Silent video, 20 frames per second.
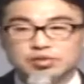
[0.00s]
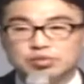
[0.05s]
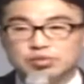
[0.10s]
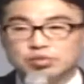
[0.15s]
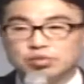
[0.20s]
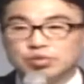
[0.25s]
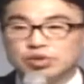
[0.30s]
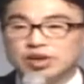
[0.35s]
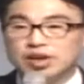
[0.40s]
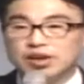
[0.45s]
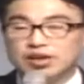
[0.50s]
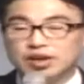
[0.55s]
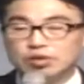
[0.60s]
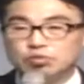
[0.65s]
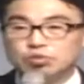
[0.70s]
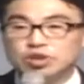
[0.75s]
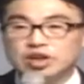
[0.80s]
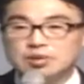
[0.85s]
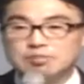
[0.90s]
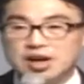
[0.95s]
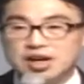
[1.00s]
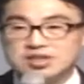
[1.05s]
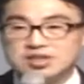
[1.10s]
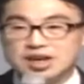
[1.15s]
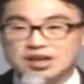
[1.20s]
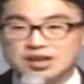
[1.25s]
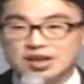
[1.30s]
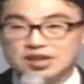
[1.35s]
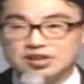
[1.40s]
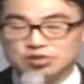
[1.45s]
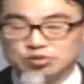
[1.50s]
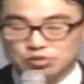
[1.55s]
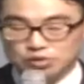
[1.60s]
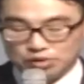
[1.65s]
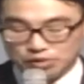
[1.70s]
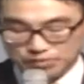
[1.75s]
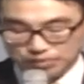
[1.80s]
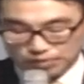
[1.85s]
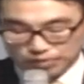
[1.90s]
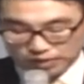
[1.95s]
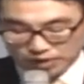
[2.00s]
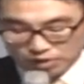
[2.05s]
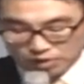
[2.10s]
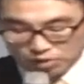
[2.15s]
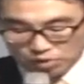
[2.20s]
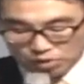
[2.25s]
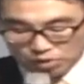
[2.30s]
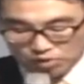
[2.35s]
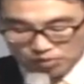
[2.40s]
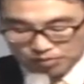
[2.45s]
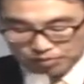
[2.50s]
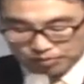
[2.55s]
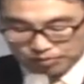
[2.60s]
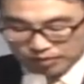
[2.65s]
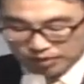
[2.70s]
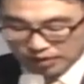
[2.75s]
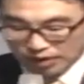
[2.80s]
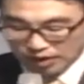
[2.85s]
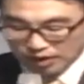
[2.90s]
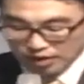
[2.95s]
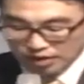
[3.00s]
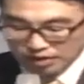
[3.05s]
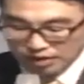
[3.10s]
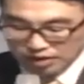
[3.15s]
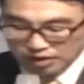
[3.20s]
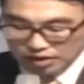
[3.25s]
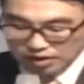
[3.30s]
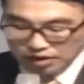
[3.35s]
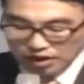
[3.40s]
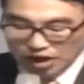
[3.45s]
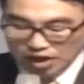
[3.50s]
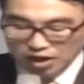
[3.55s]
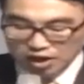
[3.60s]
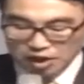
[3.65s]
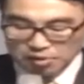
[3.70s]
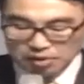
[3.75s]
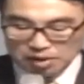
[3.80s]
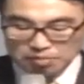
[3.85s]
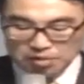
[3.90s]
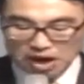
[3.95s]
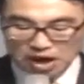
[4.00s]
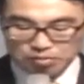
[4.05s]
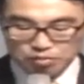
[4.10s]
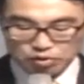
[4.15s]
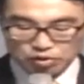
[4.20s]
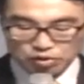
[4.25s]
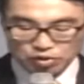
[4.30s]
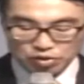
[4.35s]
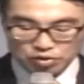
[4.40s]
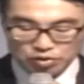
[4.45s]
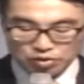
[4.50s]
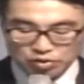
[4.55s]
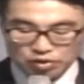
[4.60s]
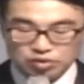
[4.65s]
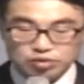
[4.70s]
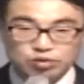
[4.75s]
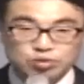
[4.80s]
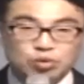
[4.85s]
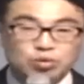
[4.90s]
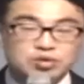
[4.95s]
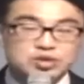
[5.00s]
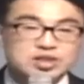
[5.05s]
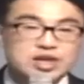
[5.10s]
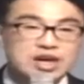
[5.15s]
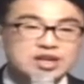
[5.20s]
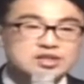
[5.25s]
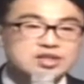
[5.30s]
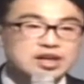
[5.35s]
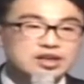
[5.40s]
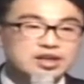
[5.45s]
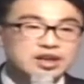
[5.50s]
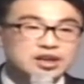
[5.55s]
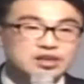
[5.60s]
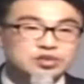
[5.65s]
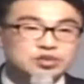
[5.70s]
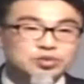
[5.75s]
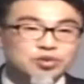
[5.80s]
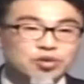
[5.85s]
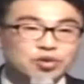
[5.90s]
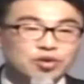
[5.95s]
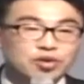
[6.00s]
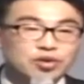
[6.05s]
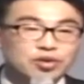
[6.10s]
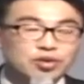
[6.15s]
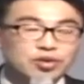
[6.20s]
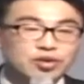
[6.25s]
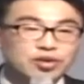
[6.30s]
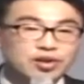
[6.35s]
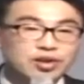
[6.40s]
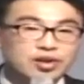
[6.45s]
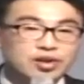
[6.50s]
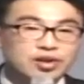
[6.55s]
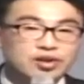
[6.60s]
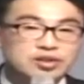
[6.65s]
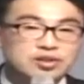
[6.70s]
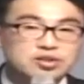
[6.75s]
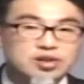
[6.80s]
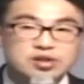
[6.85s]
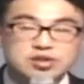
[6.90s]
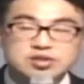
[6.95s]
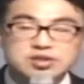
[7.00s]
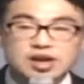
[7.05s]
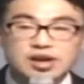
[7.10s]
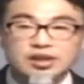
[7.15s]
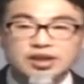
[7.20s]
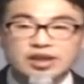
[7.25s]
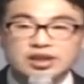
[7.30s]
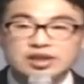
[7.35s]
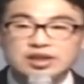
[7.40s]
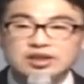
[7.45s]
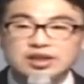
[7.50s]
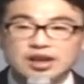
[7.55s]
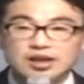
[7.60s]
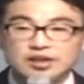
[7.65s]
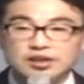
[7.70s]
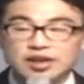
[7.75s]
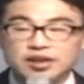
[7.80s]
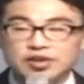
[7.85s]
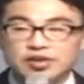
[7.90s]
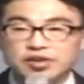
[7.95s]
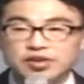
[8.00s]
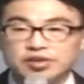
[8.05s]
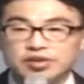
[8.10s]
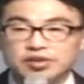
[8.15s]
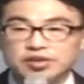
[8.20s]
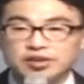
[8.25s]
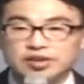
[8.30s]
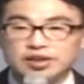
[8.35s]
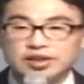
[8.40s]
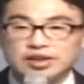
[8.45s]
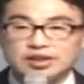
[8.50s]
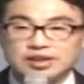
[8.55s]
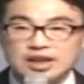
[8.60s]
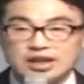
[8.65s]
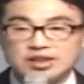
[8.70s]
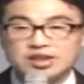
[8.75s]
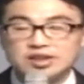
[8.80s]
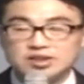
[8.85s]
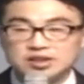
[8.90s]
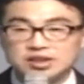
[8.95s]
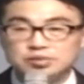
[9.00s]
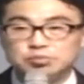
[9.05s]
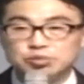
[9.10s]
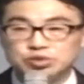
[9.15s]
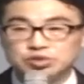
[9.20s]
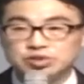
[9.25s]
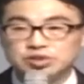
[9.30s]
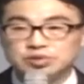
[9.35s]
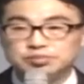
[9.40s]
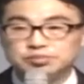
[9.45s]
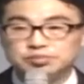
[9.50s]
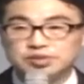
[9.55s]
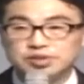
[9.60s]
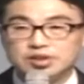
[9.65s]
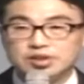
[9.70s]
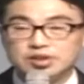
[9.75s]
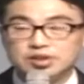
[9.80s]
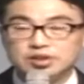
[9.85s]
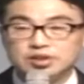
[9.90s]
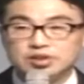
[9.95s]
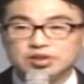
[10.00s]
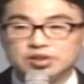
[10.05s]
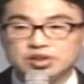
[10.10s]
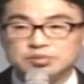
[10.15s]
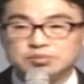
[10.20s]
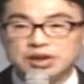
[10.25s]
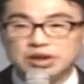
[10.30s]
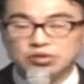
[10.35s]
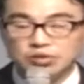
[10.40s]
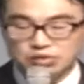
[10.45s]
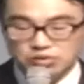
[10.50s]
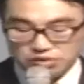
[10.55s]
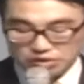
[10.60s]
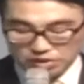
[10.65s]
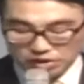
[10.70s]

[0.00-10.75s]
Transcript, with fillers: 우리에게 군림하지 아니하시고 또 하나님의 마음으로 독재하지 아니하시고 철저하게 인간이 되어 낮아지는 모습 그것이 바로